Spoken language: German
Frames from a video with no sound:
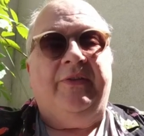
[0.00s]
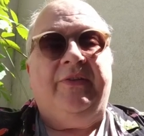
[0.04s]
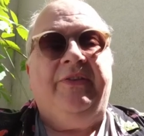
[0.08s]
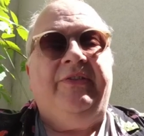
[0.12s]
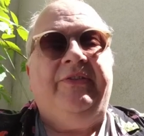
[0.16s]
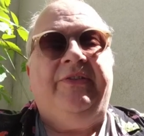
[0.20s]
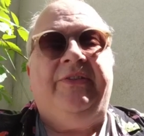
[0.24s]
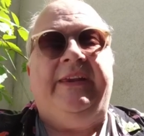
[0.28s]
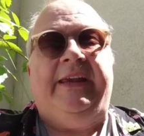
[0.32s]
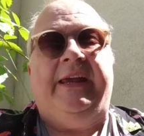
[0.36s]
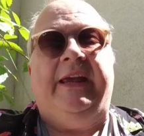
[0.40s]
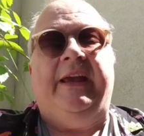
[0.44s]
es
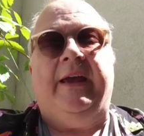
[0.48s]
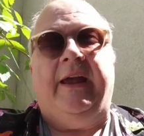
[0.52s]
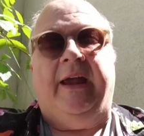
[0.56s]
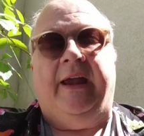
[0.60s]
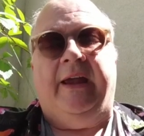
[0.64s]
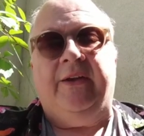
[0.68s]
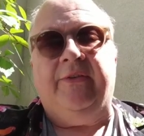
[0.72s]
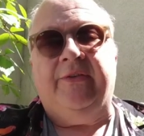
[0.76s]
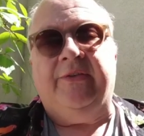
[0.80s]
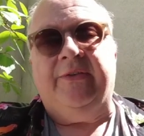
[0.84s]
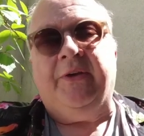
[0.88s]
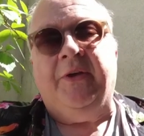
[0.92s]
ist sehr
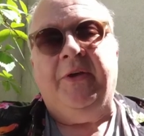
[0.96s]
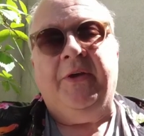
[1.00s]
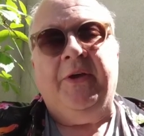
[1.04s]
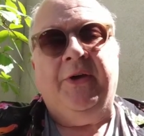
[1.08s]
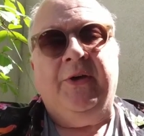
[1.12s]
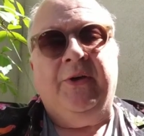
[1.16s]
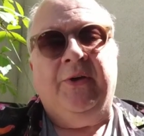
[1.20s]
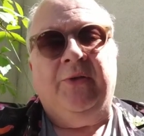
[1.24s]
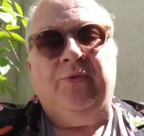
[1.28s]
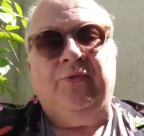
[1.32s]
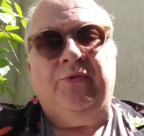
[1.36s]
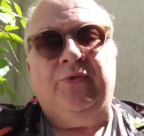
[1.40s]
heiß
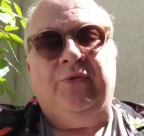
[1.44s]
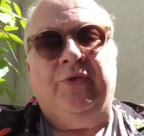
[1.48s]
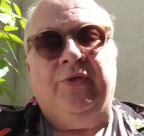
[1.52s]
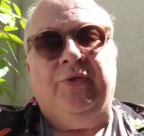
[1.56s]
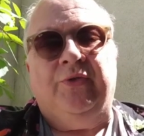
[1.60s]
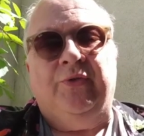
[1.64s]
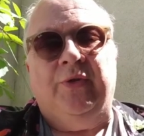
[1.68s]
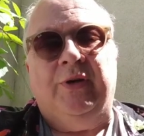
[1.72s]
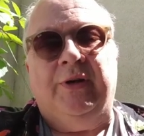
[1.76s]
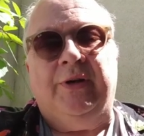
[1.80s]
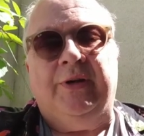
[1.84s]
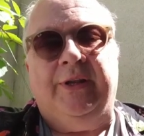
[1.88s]
und
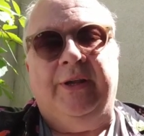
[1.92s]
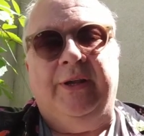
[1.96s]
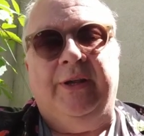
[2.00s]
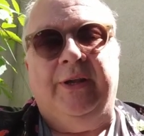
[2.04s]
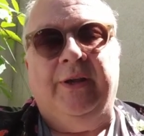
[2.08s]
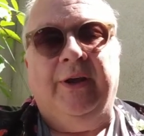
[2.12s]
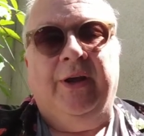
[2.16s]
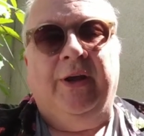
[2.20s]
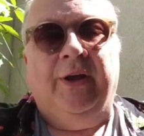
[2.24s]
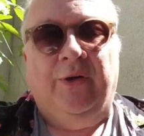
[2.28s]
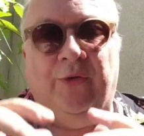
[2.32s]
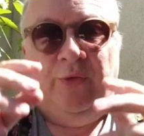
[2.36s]
durch
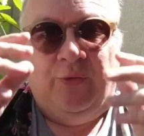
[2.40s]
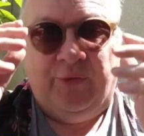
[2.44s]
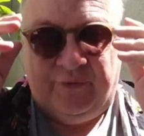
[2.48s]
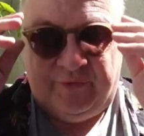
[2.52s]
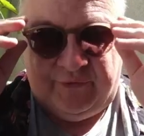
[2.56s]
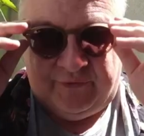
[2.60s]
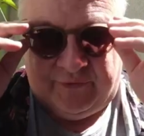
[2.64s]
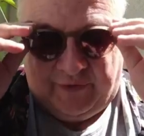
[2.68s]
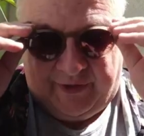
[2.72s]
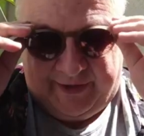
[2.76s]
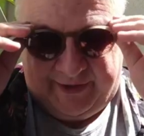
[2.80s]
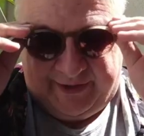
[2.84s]
die
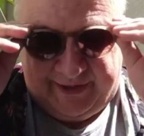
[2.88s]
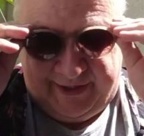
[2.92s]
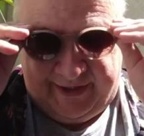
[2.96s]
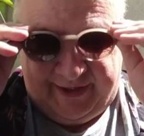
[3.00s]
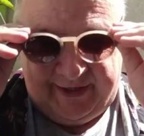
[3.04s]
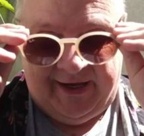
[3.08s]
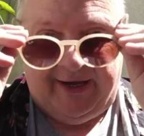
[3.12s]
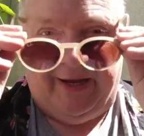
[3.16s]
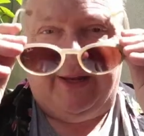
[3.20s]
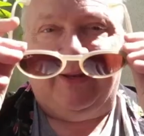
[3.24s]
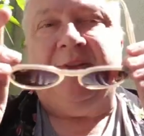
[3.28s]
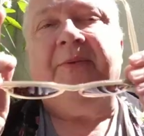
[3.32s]

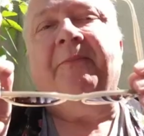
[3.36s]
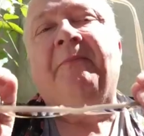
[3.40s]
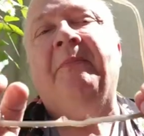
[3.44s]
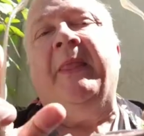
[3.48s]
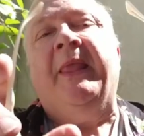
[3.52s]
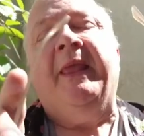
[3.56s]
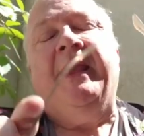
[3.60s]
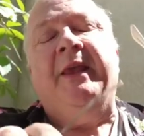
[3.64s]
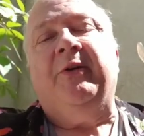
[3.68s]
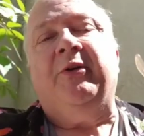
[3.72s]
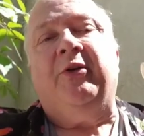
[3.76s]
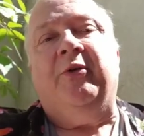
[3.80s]
Luftfeuchtigkeit
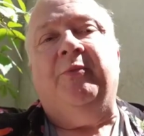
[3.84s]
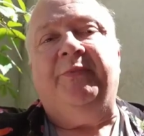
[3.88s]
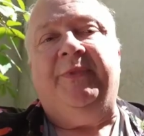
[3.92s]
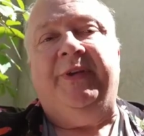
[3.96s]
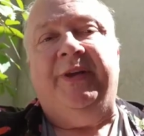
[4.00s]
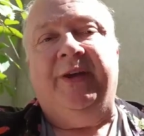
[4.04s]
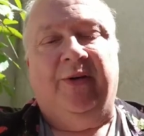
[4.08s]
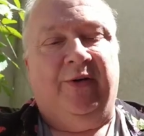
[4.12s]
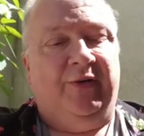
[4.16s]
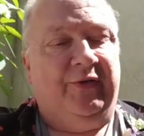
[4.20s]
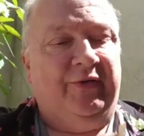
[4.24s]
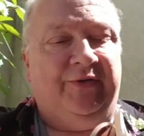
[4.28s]
kommt
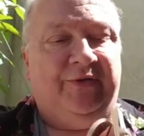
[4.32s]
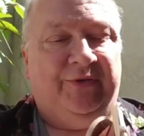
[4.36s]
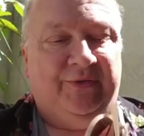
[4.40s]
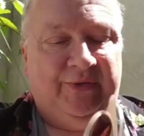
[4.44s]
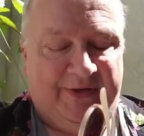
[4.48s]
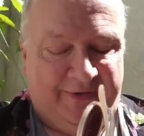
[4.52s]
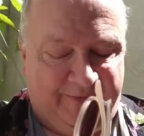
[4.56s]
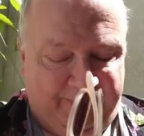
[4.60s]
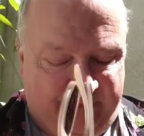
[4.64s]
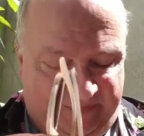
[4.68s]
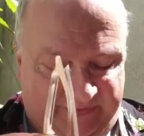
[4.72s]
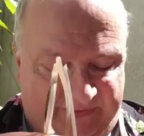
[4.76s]
hier auch so
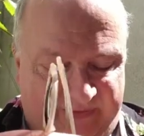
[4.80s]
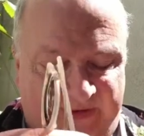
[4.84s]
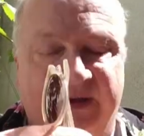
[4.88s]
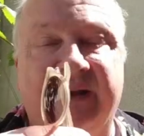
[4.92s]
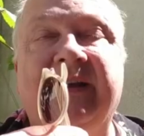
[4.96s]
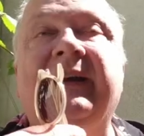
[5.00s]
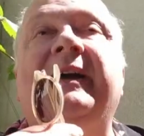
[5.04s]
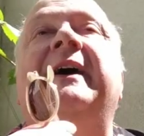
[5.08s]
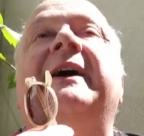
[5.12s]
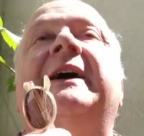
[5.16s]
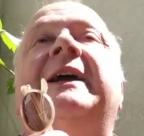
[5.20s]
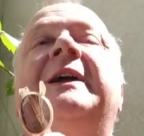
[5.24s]
etwas wie
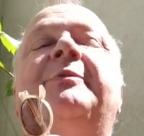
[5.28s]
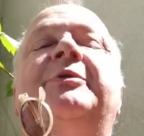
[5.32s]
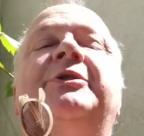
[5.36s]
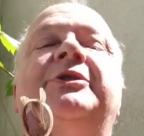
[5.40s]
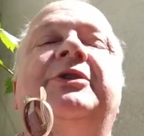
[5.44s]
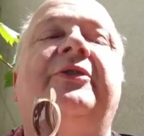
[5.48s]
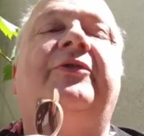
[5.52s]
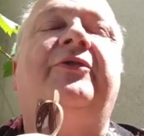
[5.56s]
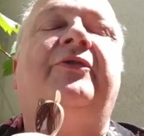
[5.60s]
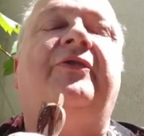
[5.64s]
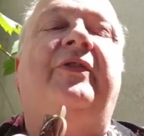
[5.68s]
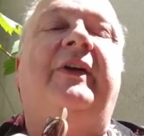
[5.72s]

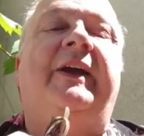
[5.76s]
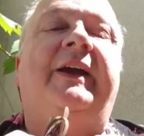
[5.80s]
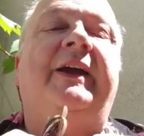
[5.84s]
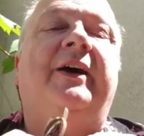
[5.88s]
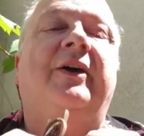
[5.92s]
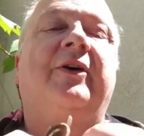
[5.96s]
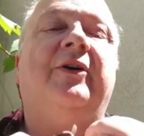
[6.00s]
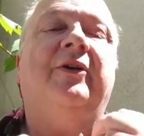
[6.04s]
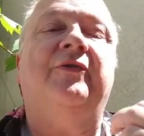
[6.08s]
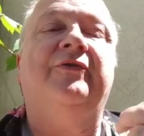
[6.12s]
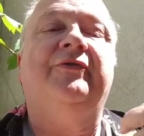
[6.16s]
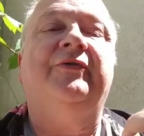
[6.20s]
karibisches
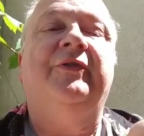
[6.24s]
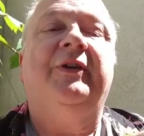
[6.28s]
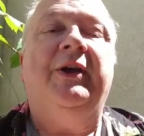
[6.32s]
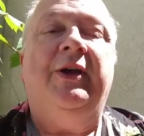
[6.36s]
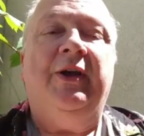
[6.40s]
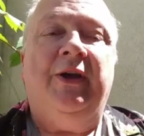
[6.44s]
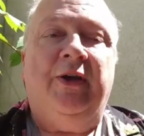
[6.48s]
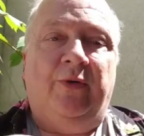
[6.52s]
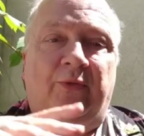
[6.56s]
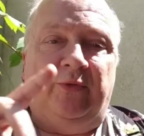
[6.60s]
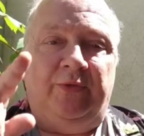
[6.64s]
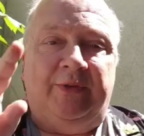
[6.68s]
Flair auf.
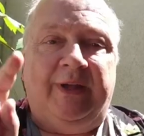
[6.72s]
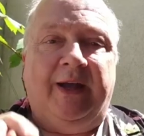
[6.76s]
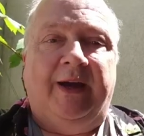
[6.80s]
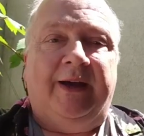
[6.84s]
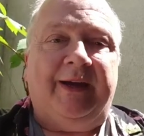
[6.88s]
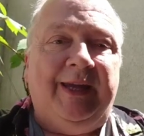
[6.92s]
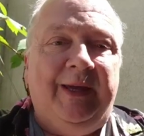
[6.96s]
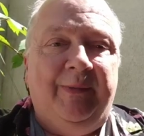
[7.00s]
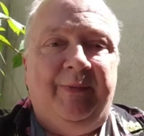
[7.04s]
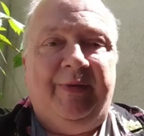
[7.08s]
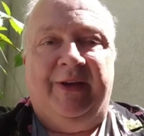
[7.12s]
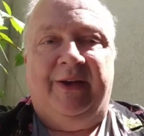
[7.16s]
Und
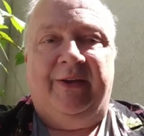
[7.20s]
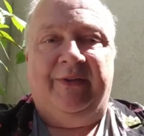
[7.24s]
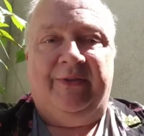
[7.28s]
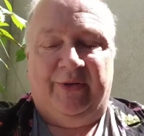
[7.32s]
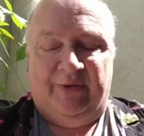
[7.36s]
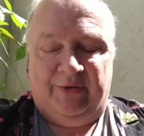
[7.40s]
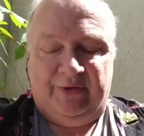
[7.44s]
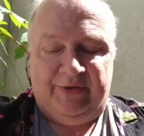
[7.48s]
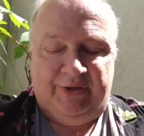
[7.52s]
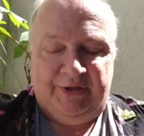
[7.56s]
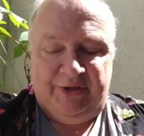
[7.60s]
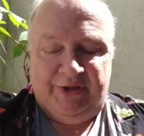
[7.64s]
Karibik ist
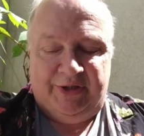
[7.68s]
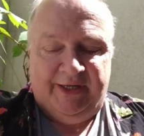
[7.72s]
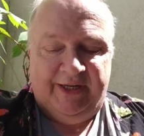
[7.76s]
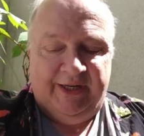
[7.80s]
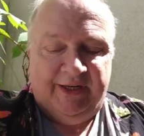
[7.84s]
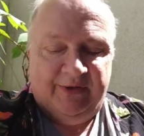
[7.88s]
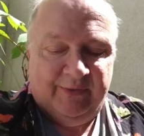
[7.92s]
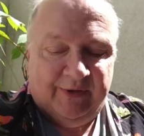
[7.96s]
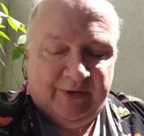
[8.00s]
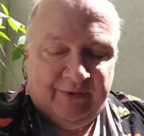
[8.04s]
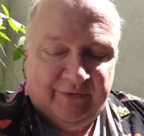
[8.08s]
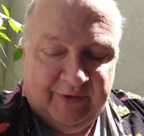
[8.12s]
auch das
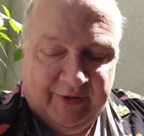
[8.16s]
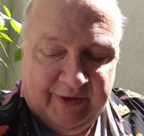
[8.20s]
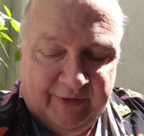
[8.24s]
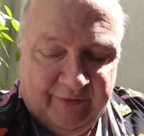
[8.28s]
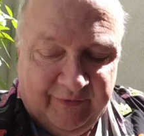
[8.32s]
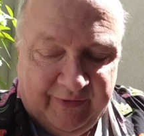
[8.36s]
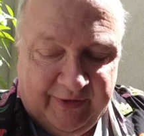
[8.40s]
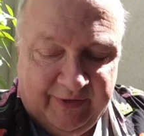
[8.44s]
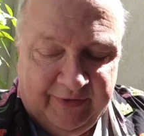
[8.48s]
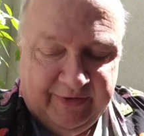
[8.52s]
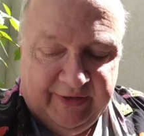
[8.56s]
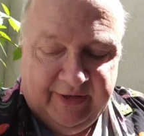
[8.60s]
Stichwort für
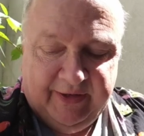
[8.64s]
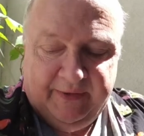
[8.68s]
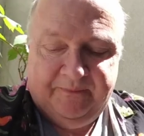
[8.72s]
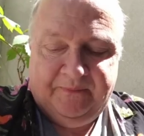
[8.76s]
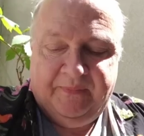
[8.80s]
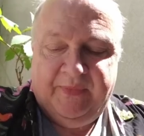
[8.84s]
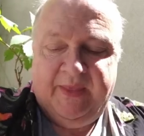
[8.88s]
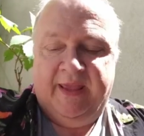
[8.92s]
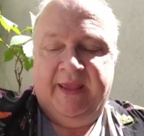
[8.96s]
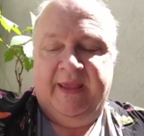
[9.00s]
den Whisky.